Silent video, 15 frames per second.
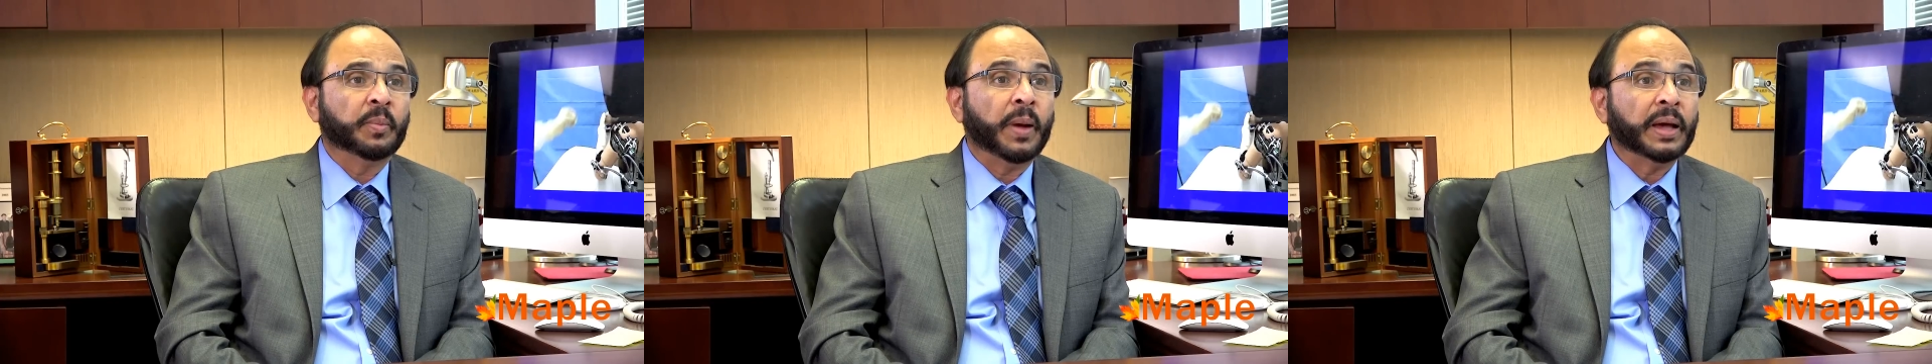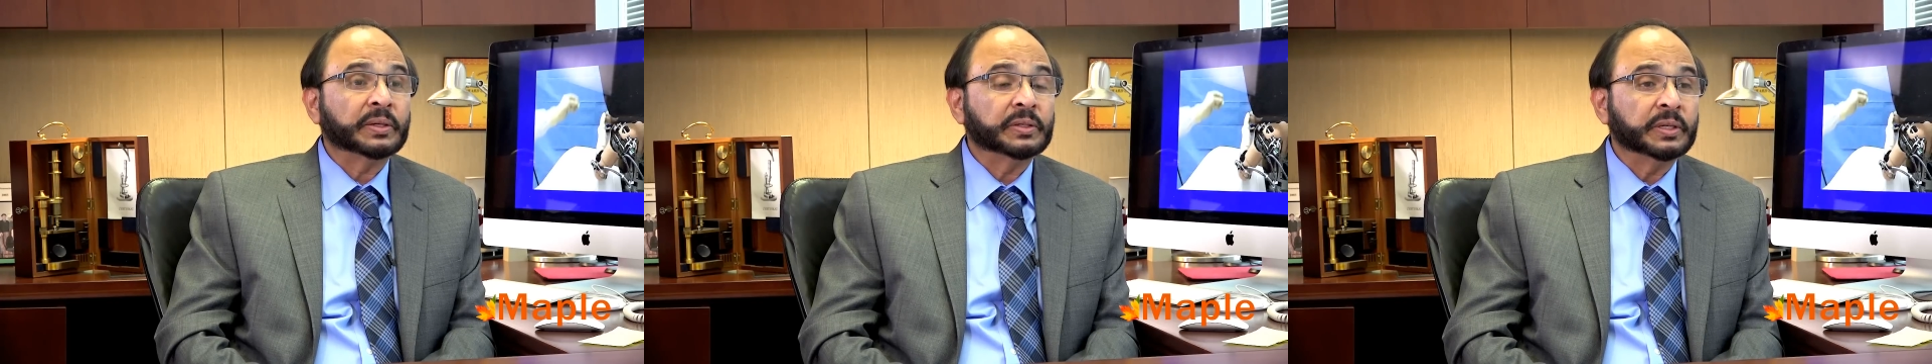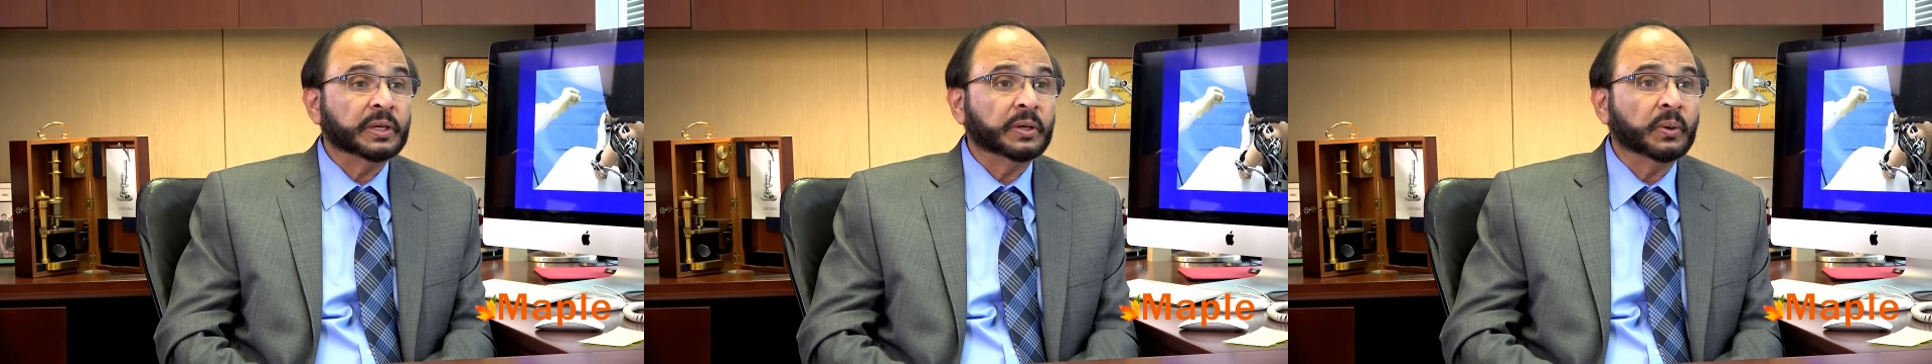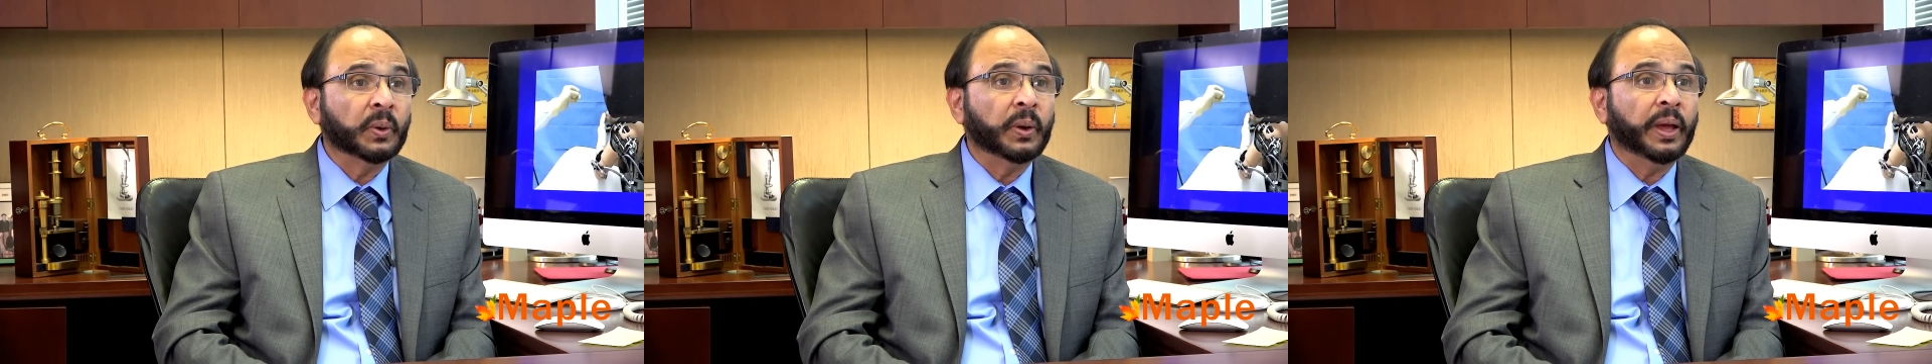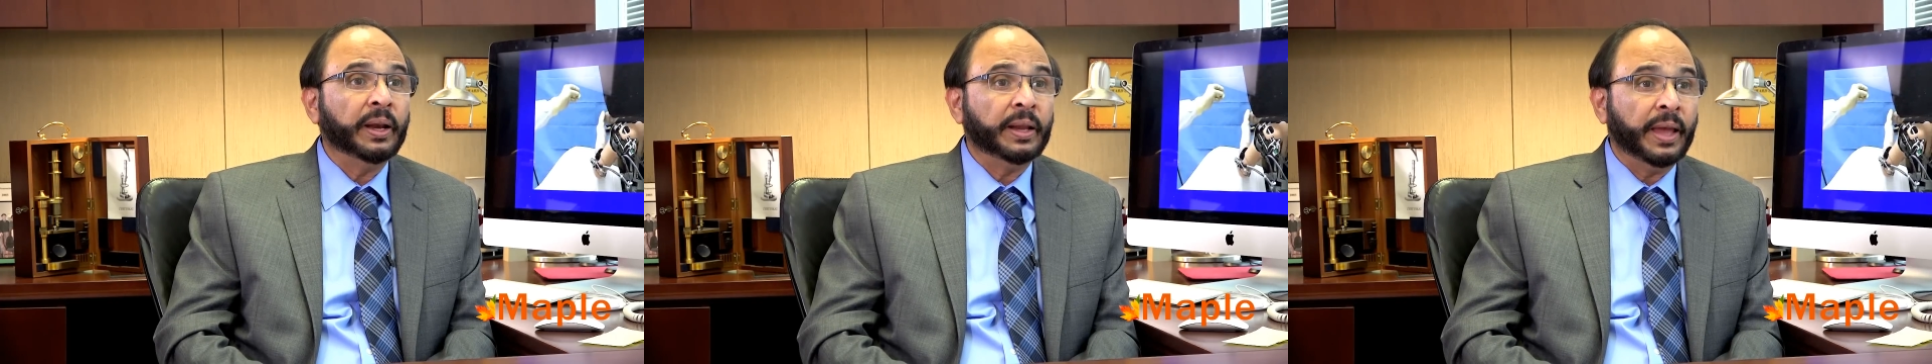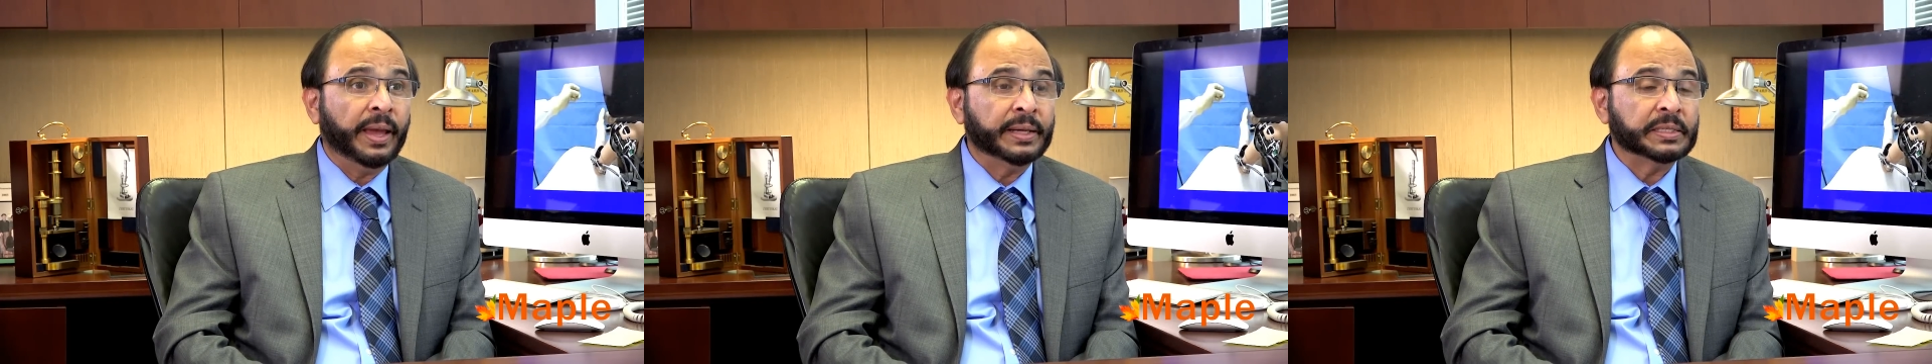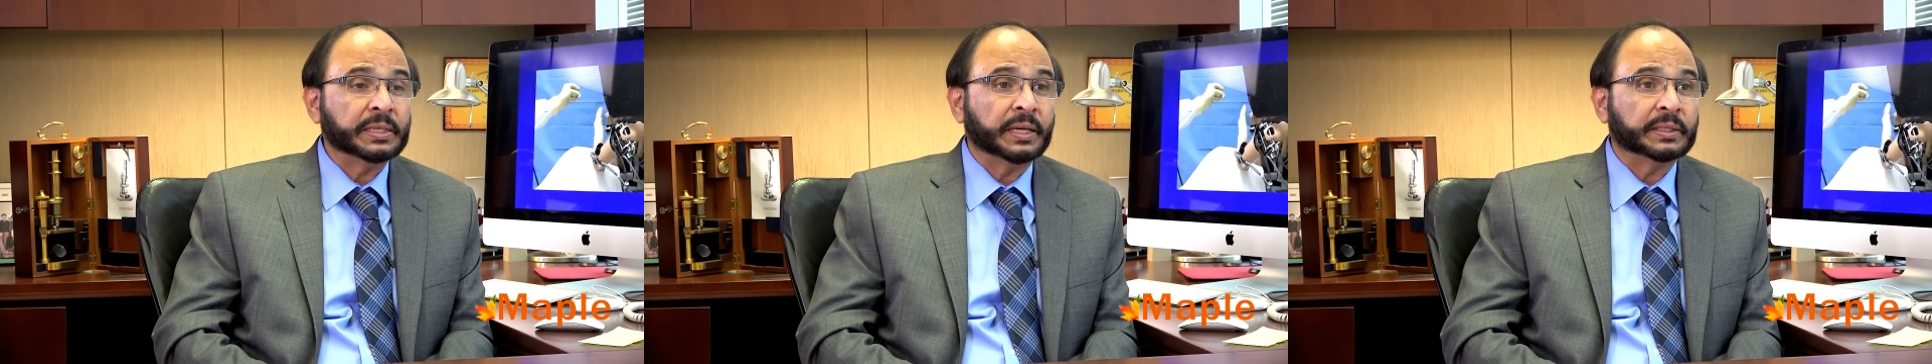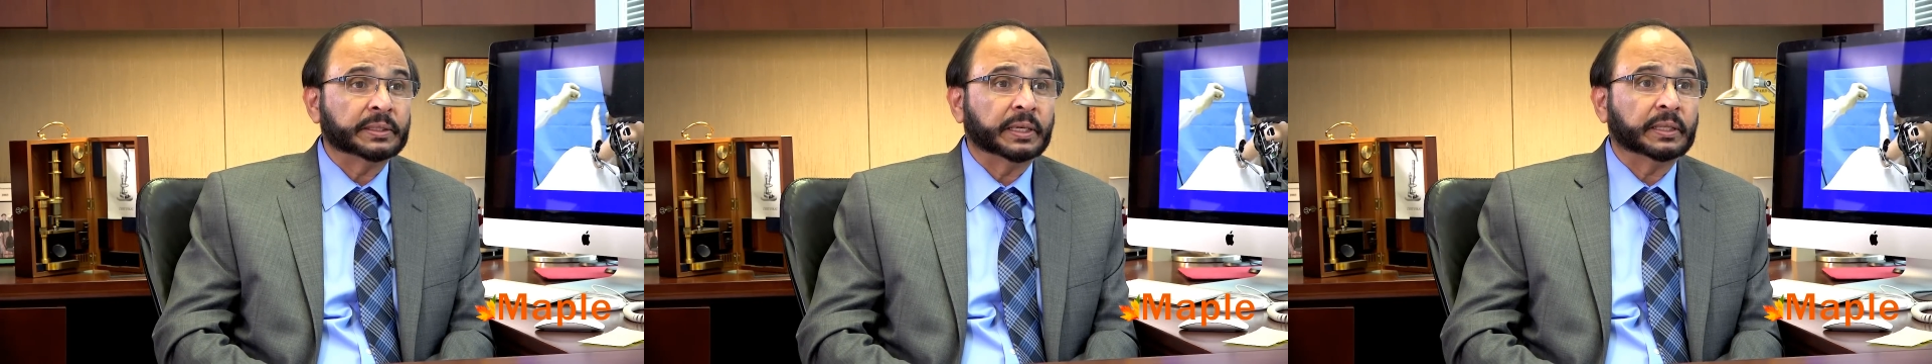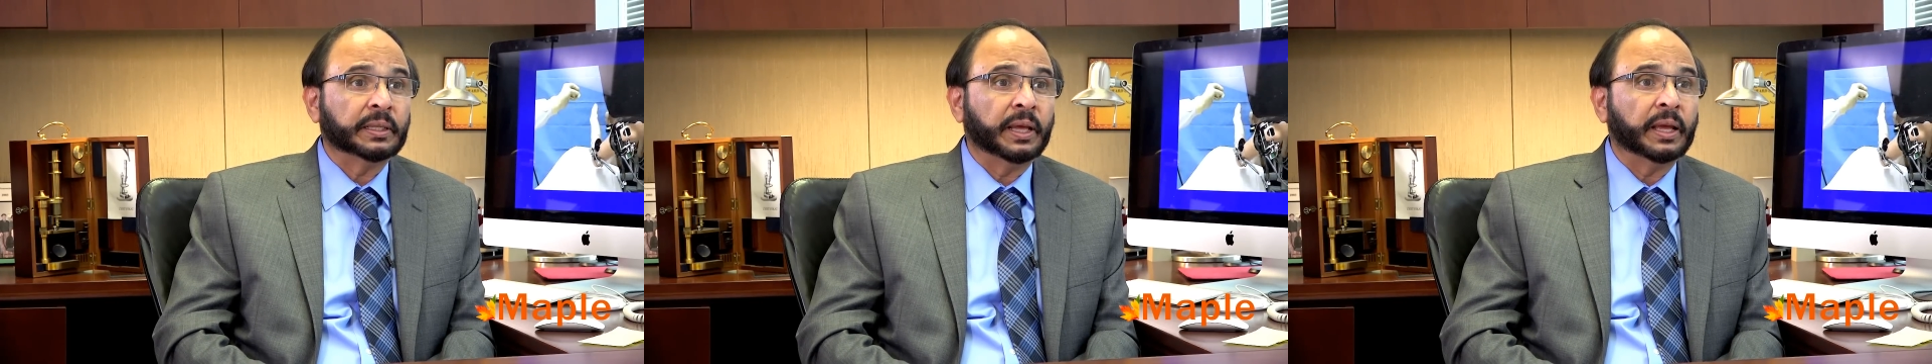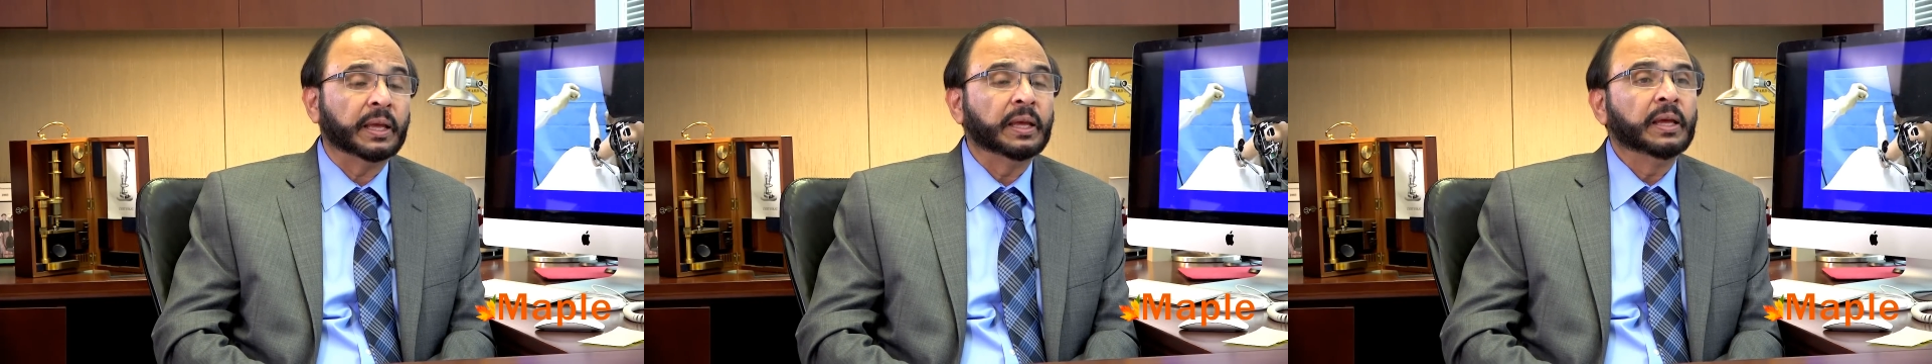कैपेसिटी को एनहेंस कर
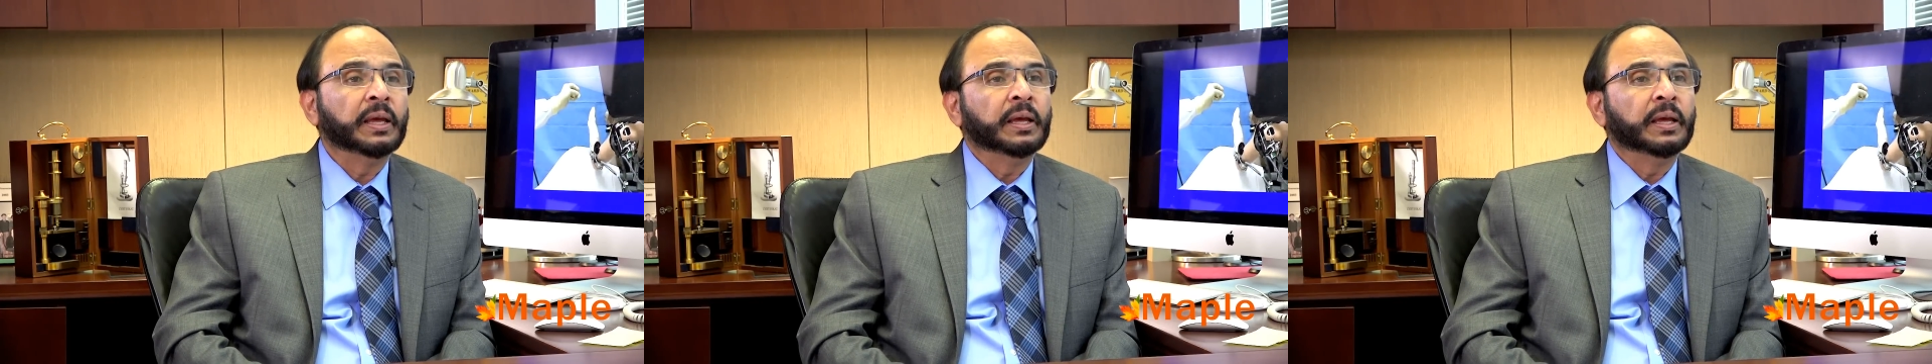सकते हैं